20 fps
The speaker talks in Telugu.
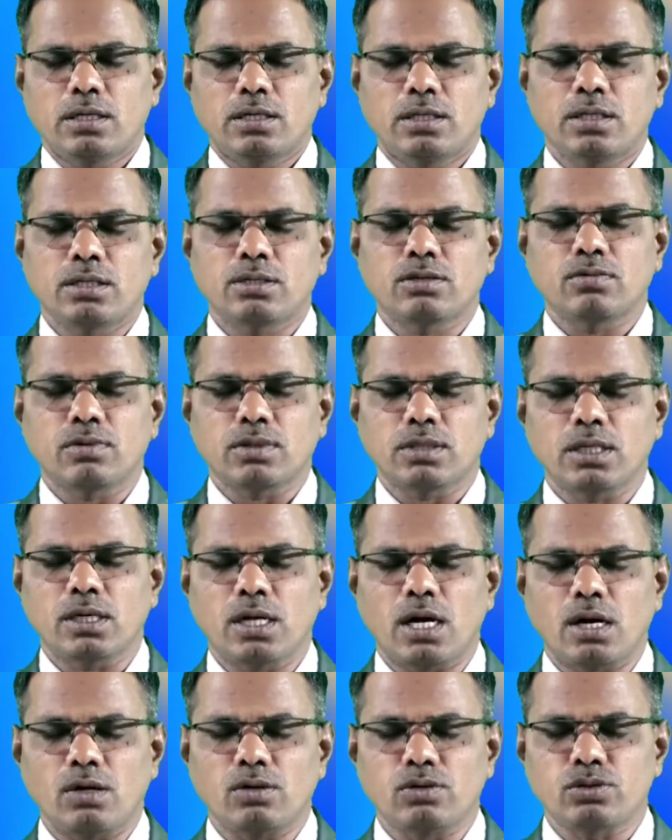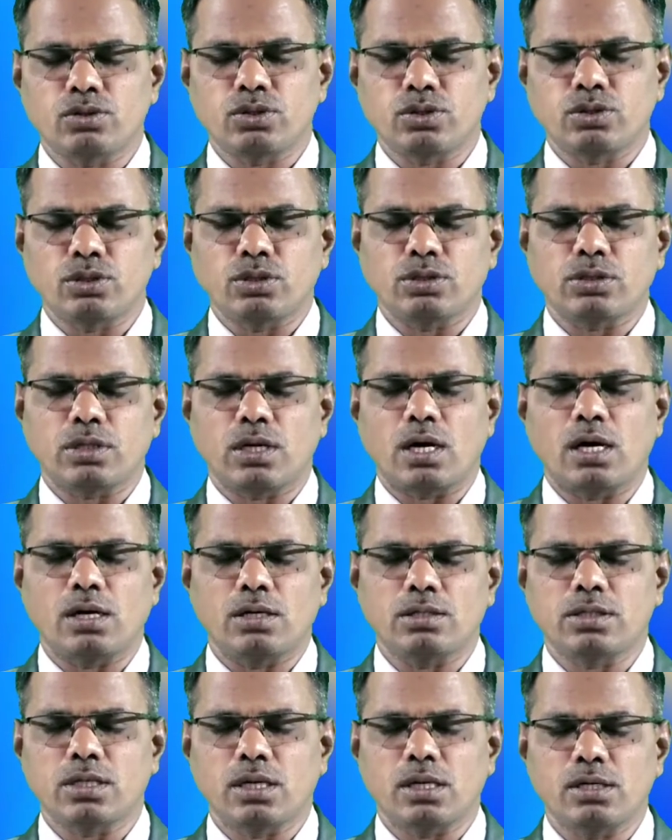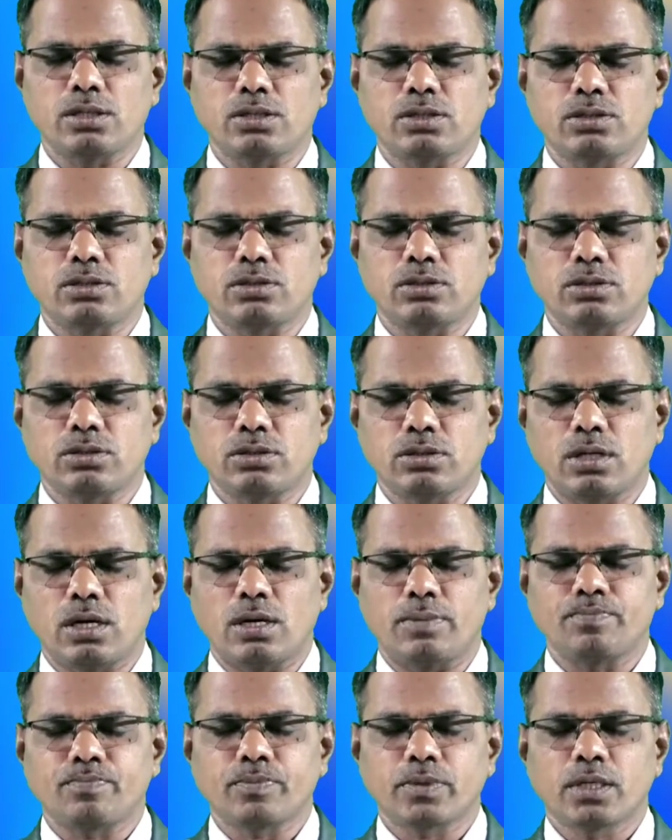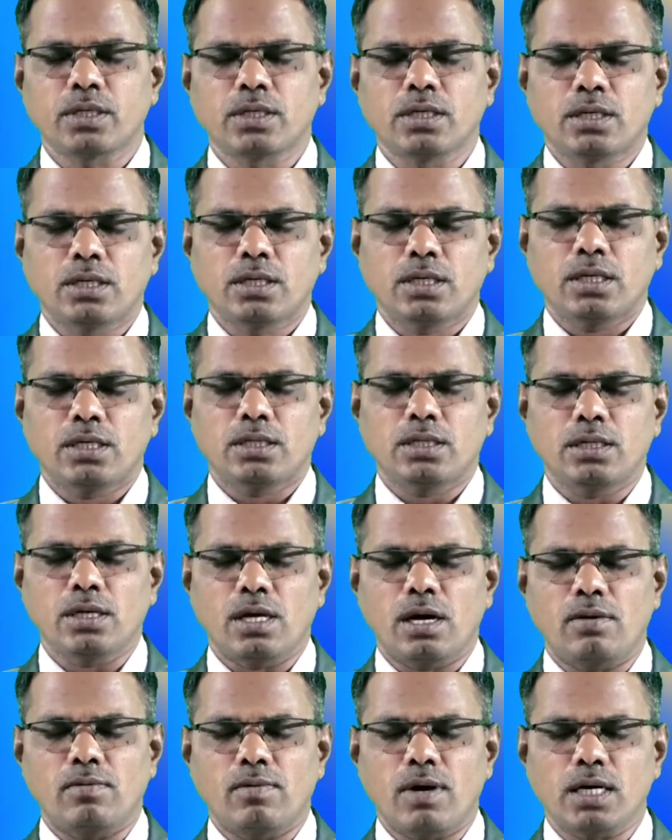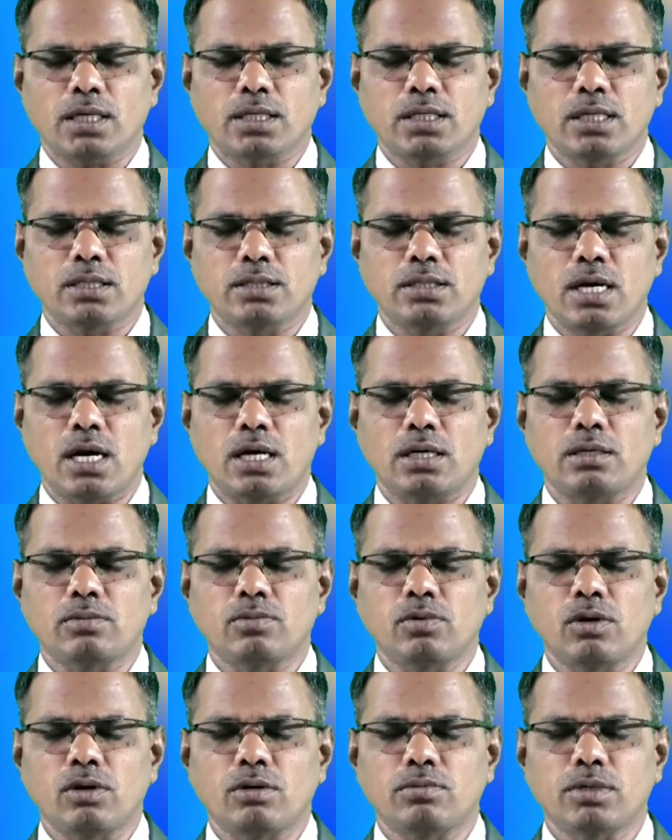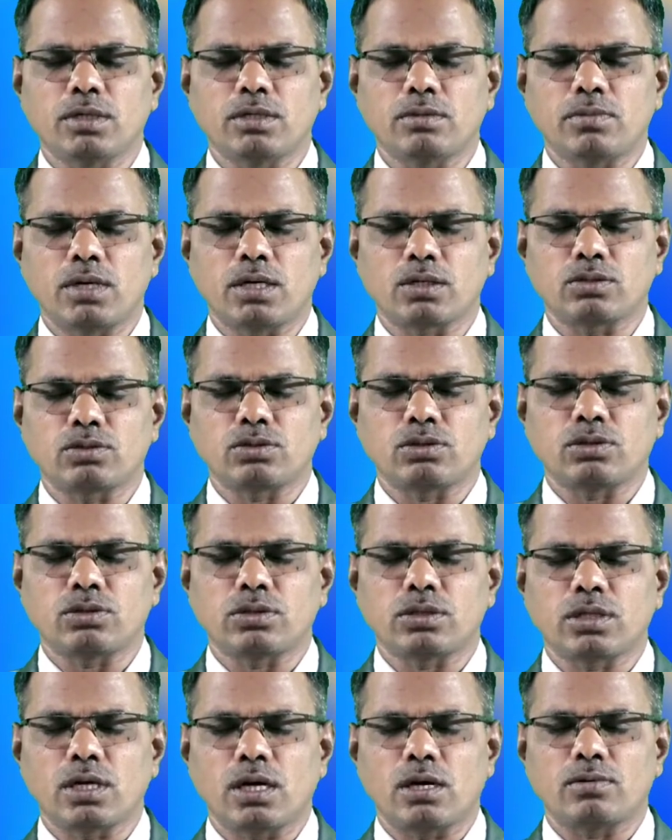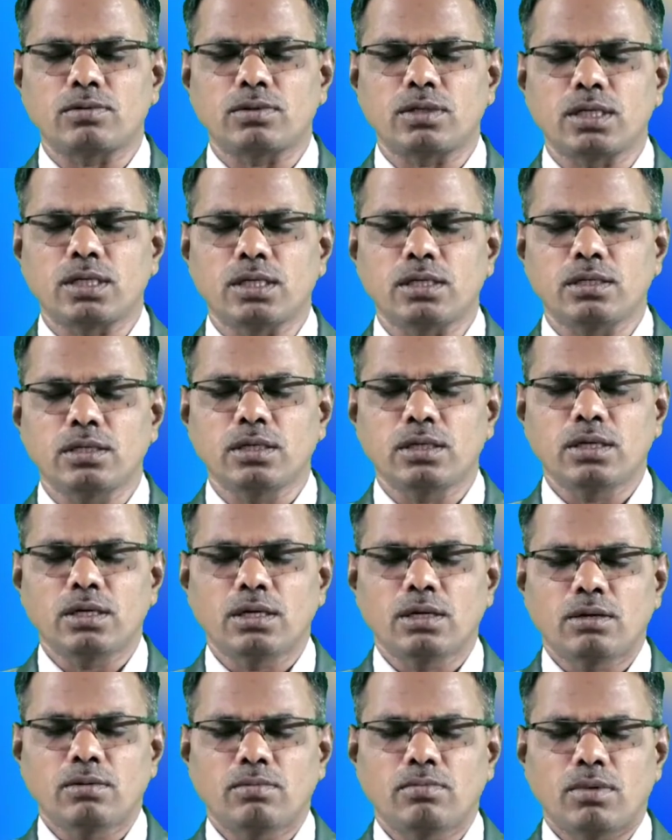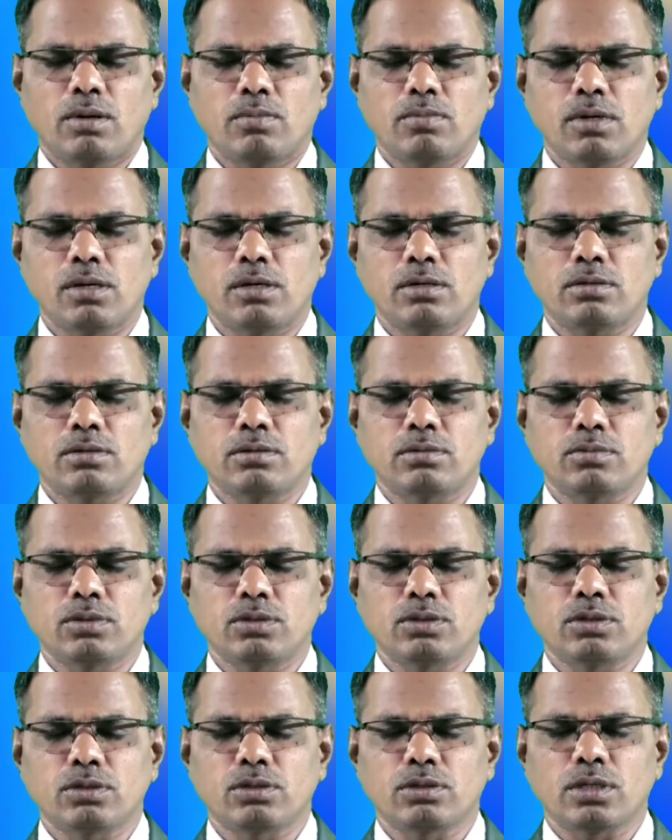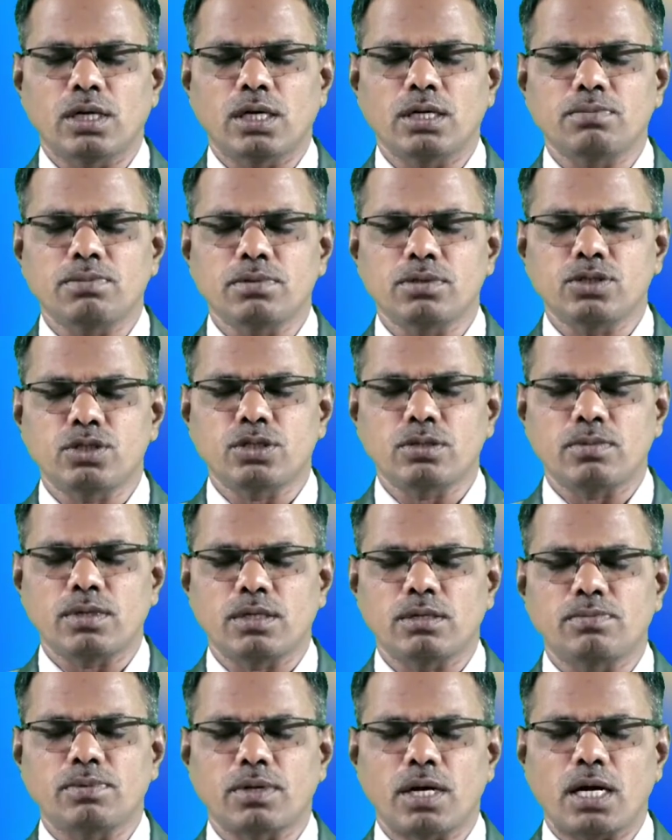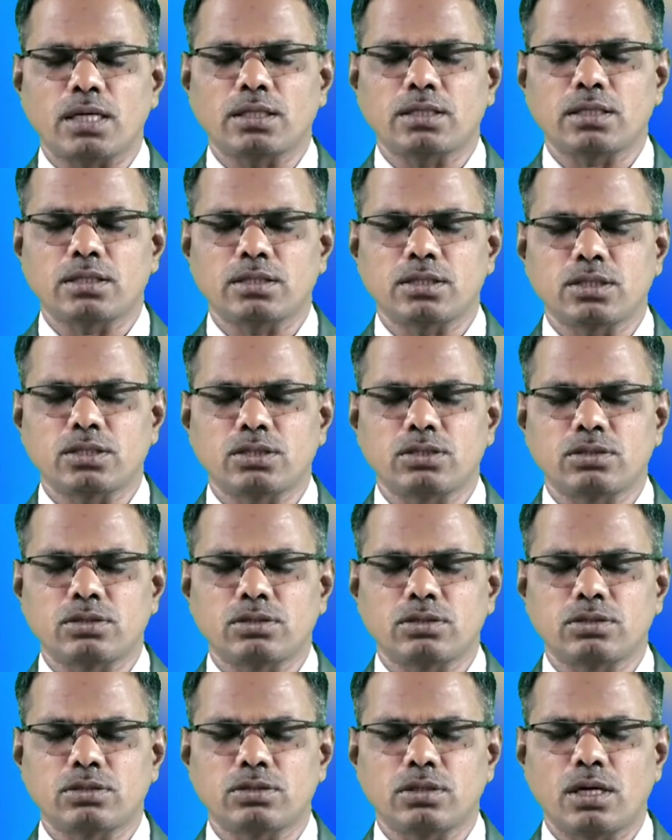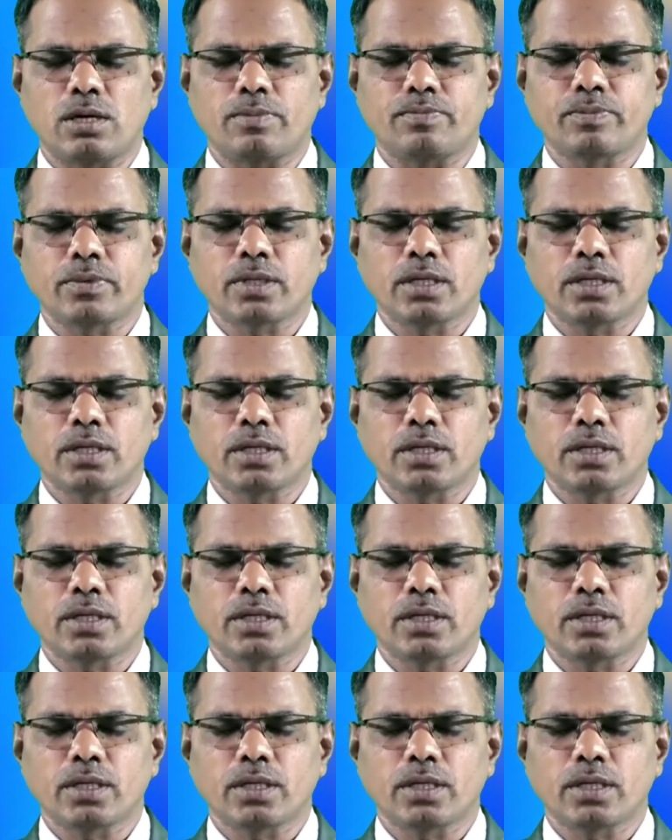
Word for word: నీకు వందనాలు స్తోత్రాలు చెల్లిస్తుంటున్నాం ఇది నా వాక్య ధ్యానంలో మీరు మాకు తోడుగా ఉండి మమ్మలను ముందుకు నడిపించమని ప్రార్థన చేస్తుంటున్నాం